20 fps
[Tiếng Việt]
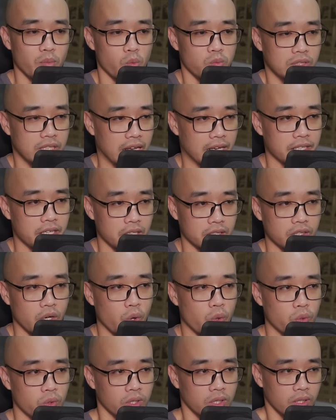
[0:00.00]
Kim Tiểu Thoa
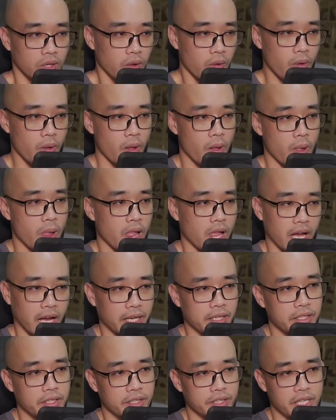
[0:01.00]
ngập ngừng một chút rồi
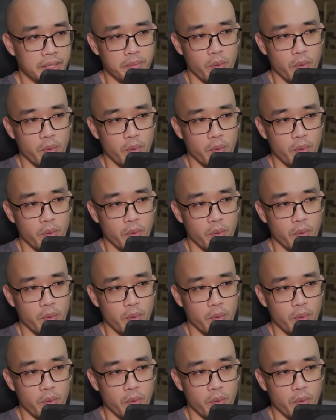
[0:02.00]
nói.